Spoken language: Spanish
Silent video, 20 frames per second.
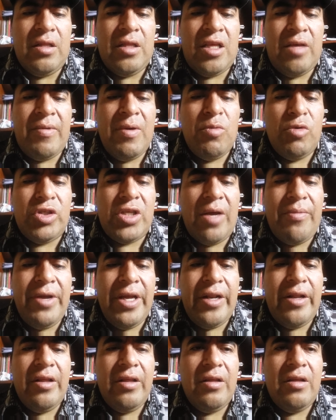Debemos
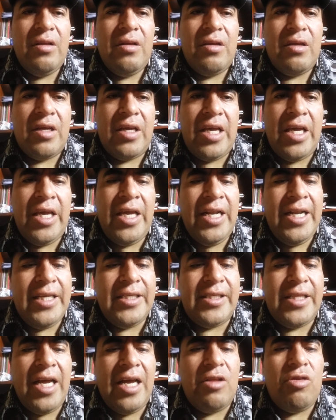saber que el
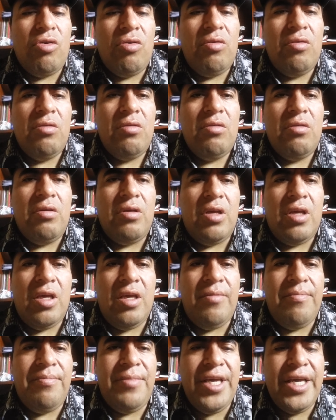Estado
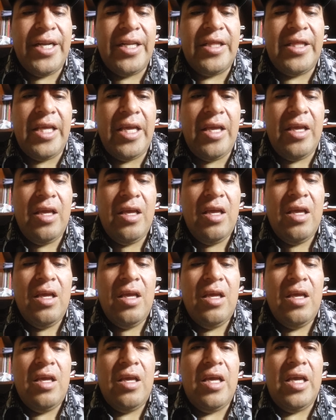invierte
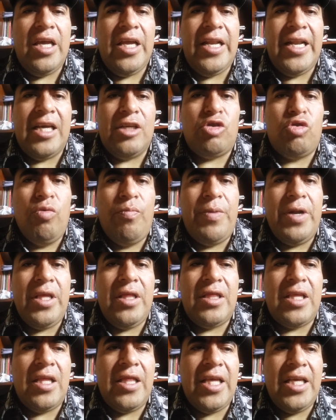en la
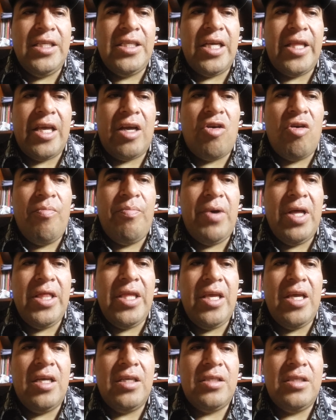Superintendencia de
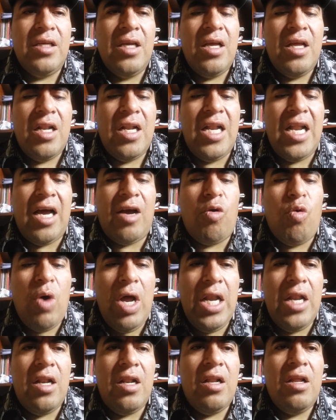Compañías, la
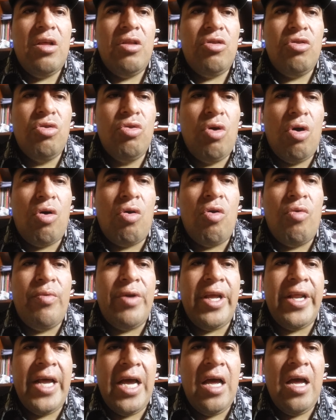cual no
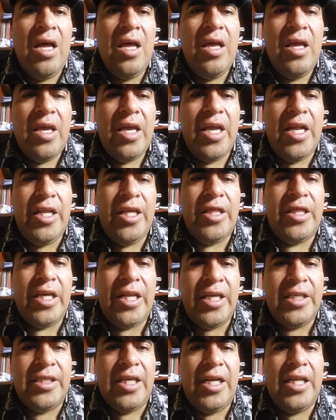cubrirá el
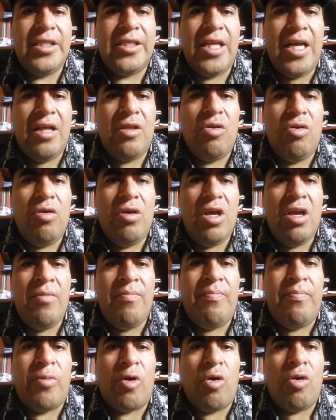interés del Estado
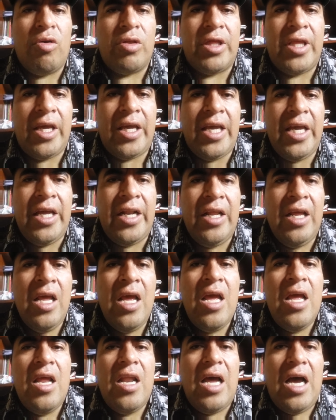en proteger
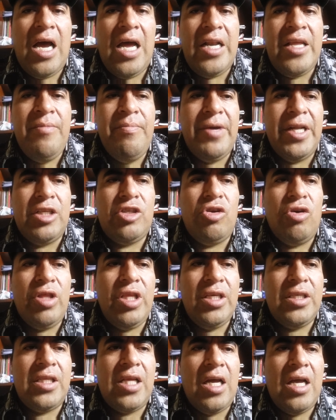al
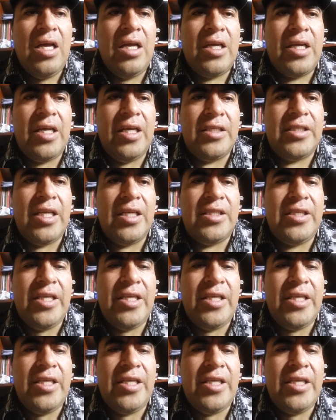inversionista que se